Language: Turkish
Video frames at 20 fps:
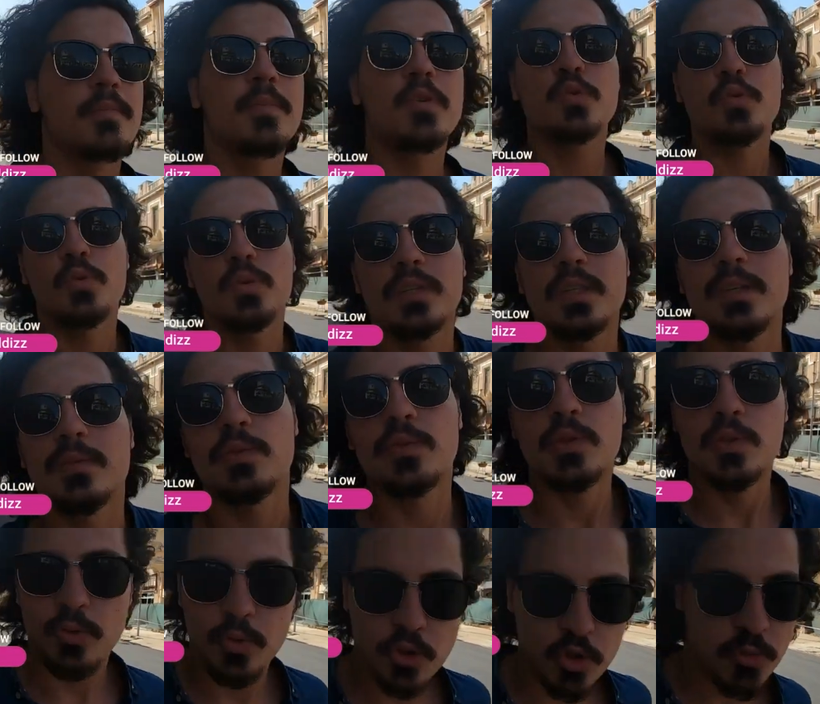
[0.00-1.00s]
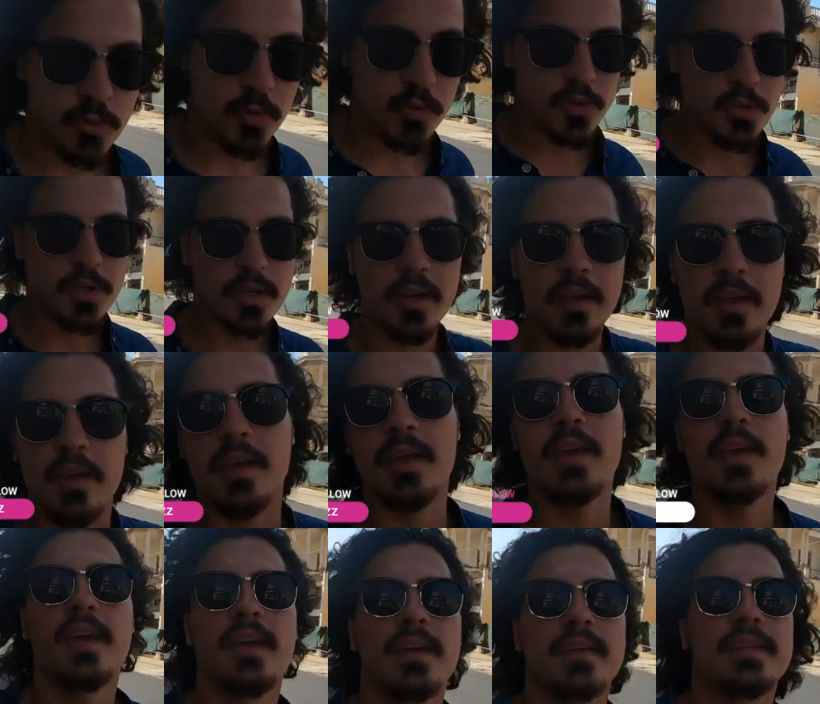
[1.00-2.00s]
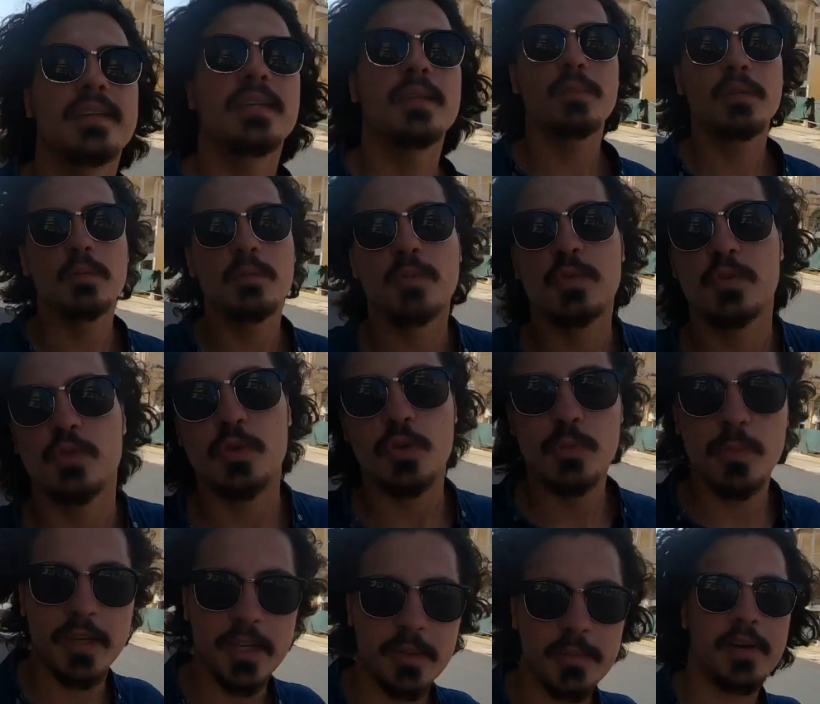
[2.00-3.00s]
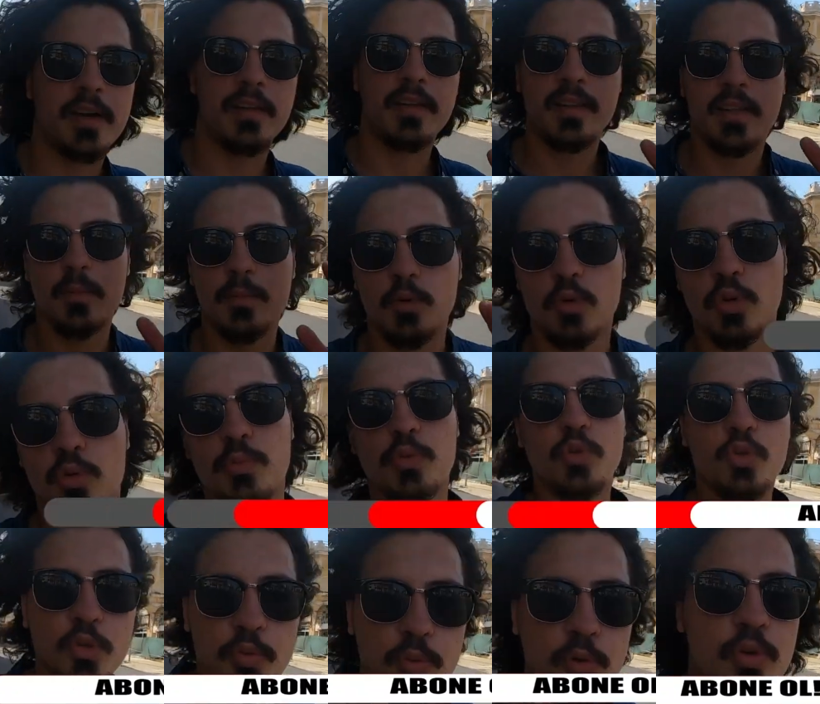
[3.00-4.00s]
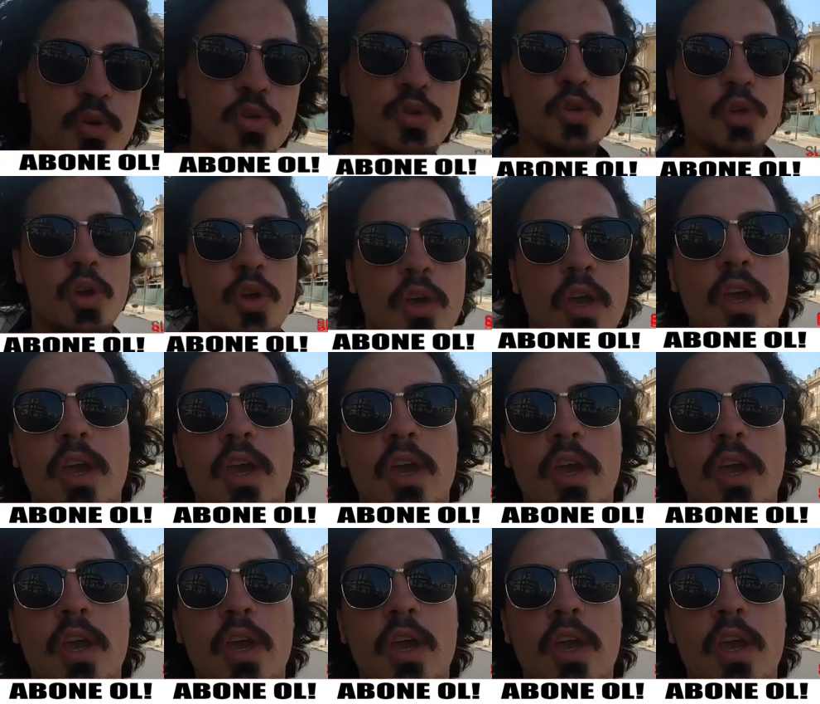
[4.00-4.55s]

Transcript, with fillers: Bir sonraki videoda görüşmek üzere. Dediğim gibi videoyu beğenip kanala abone olmayı unutmuyoruz.